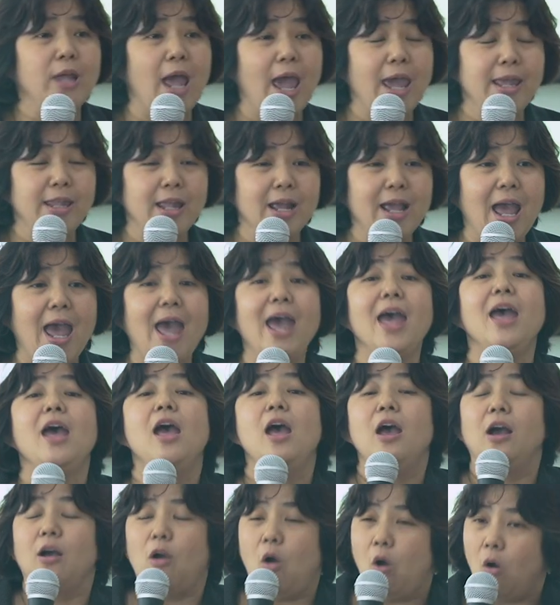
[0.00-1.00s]
นไข้นะคะ
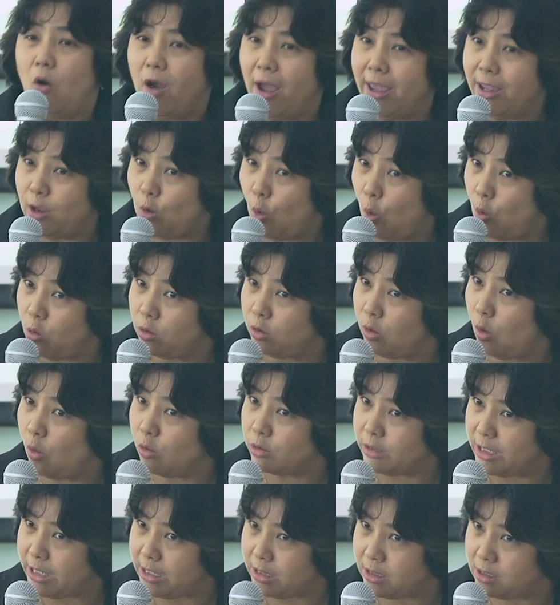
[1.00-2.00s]
ขอให้องค์ลง
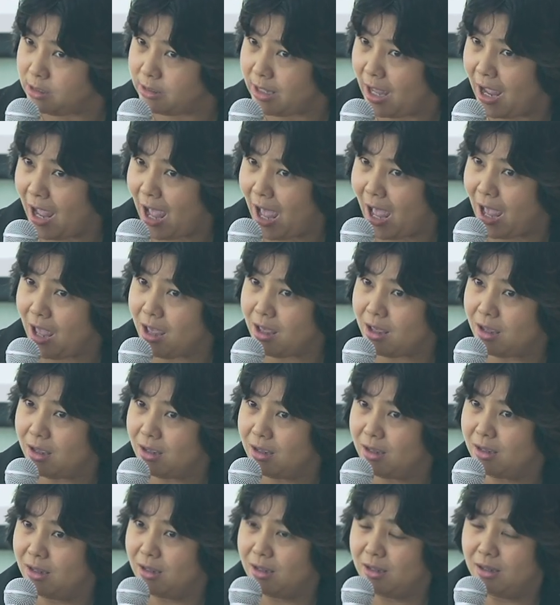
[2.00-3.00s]
นิดนึงนะคะ
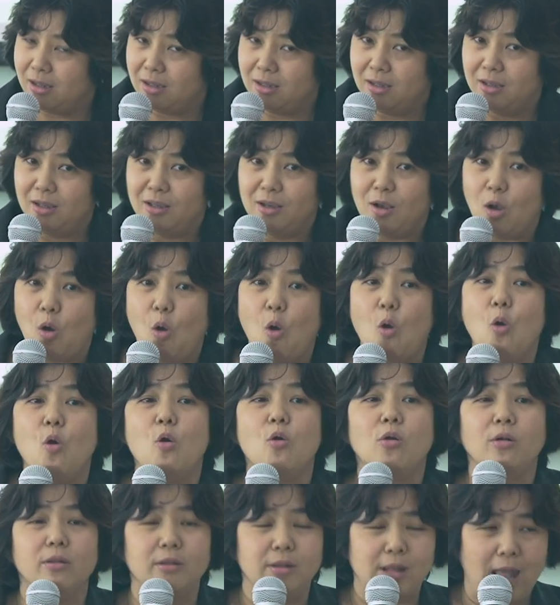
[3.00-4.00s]
อง
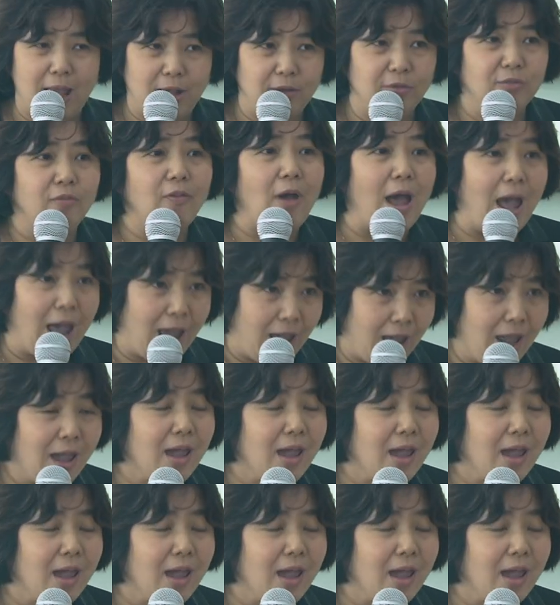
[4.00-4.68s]
ค์นางฟ้า